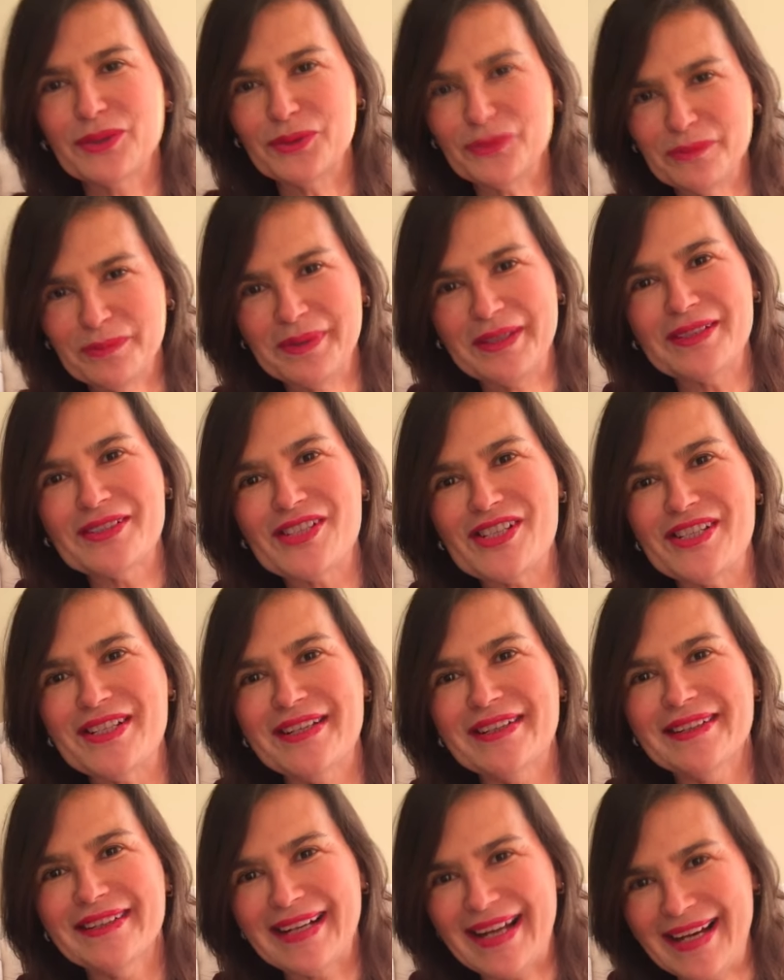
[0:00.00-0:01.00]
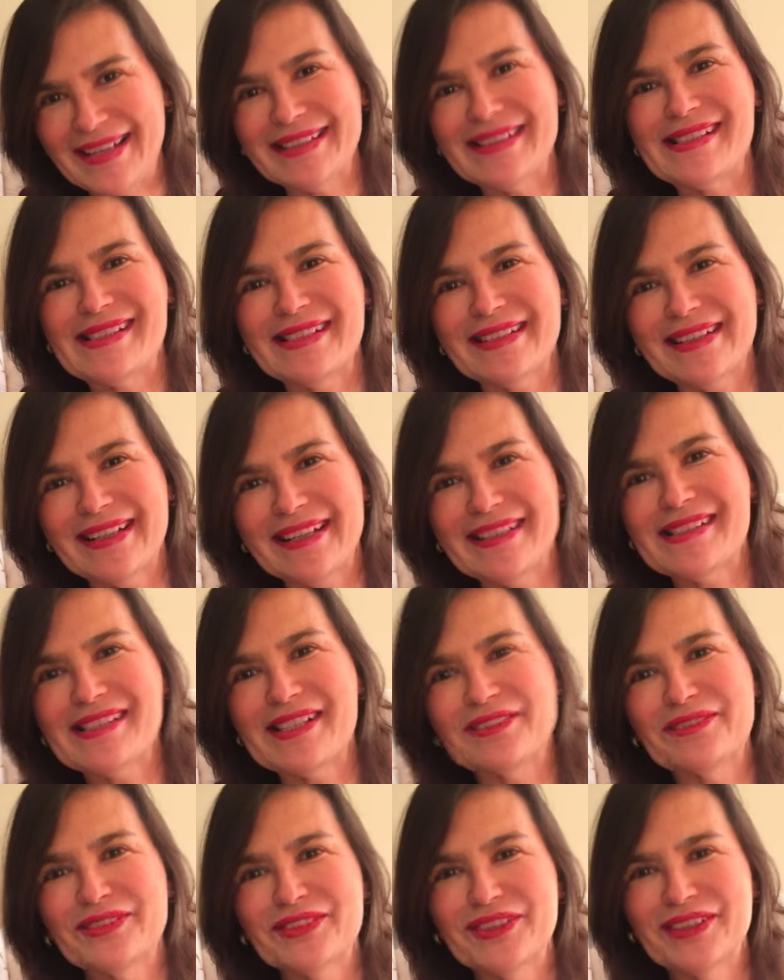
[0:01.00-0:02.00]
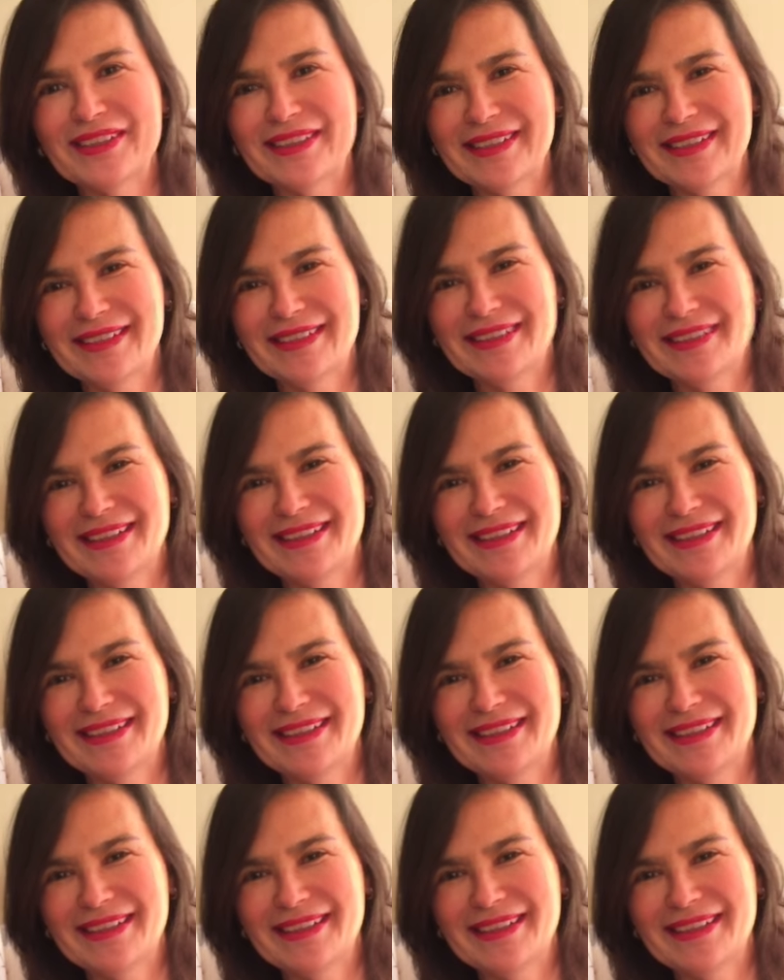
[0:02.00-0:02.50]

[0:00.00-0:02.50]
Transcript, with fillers: Con un piacere, grazie, grazie, grazie a voi.